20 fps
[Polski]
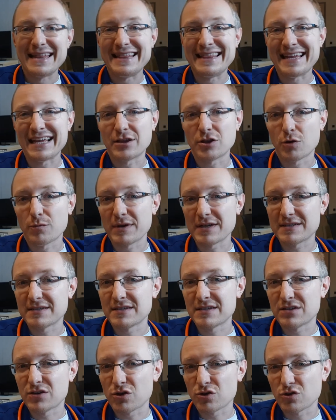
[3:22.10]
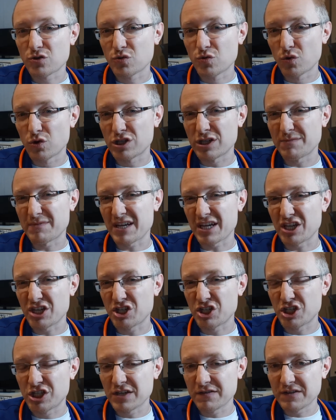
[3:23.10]
natomiast z rozkurczem taki
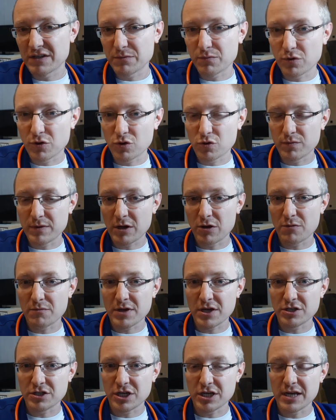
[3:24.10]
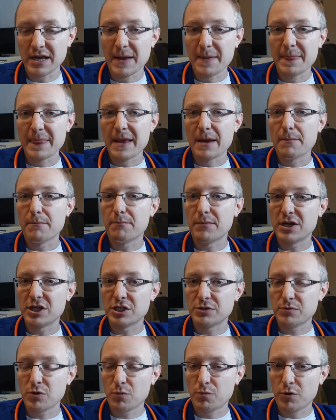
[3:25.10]
sztywny, pogrubiały mięsień
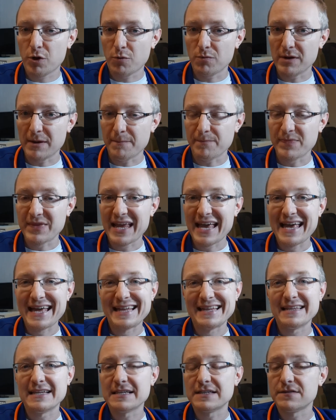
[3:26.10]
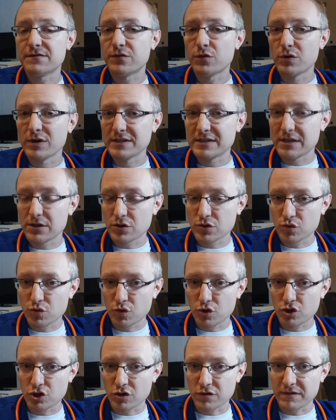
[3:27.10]
będzie miał problem. Dysfunkcja
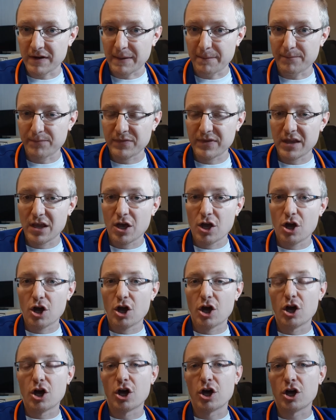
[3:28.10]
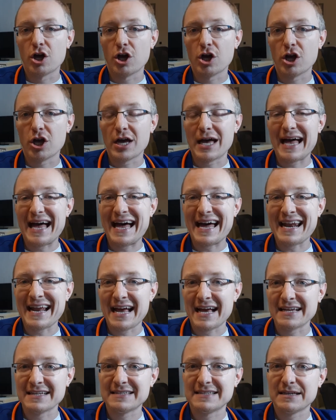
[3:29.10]
rozkurczowa e,
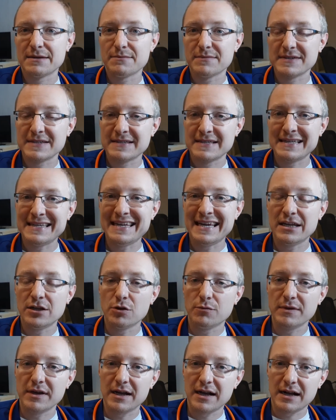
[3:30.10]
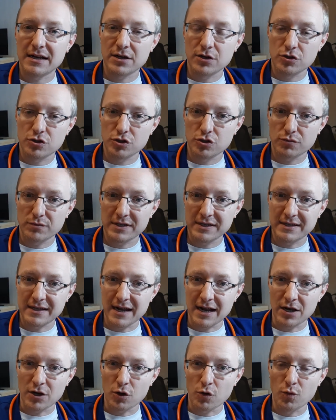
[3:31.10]
razem z niedomykalnością
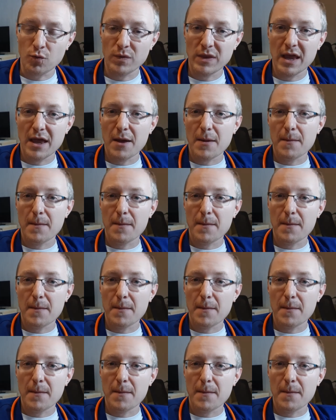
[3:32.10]
mitralną